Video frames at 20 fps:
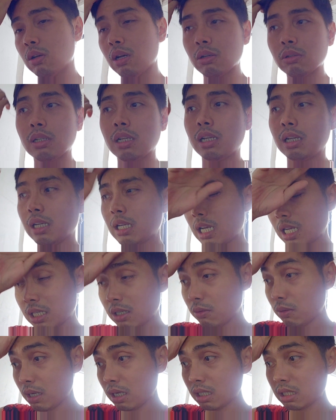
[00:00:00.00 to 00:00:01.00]
So, ako na lang
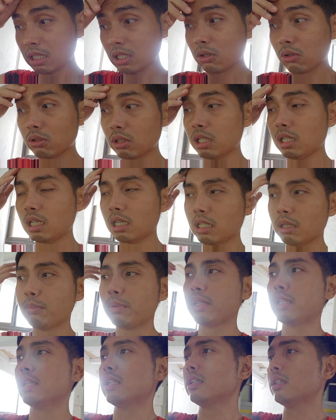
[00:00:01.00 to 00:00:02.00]
gagawa kasi konti lang
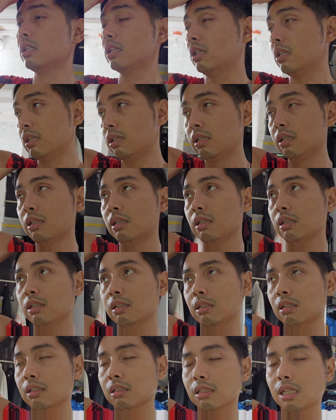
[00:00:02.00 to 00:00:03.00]
naman yan.
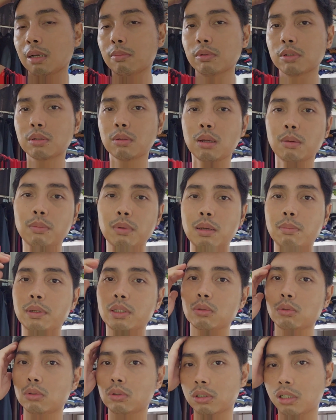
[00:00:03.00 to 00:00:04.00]
Tapos mamaya
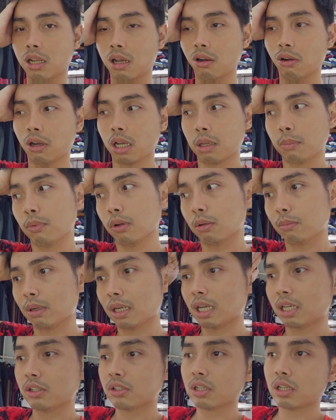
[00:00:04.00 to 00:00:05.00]
patulong lang ako kay Paul
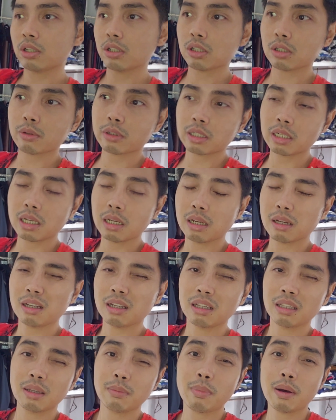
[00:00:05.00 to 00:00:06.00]
mag-ayos-ayos na
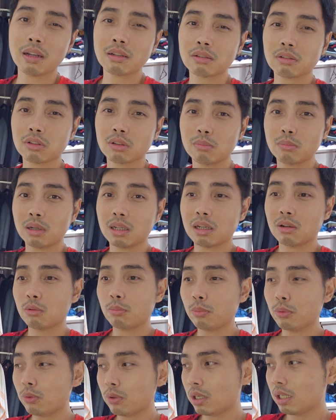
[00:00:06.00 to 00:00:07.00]
ipasok yung mga
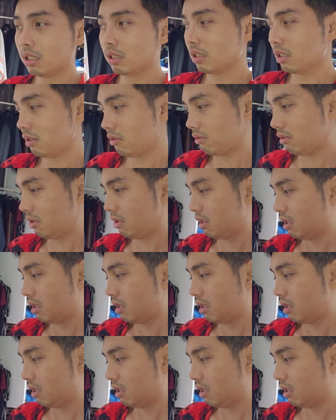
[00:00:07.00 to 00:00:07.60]
upuan. Yun.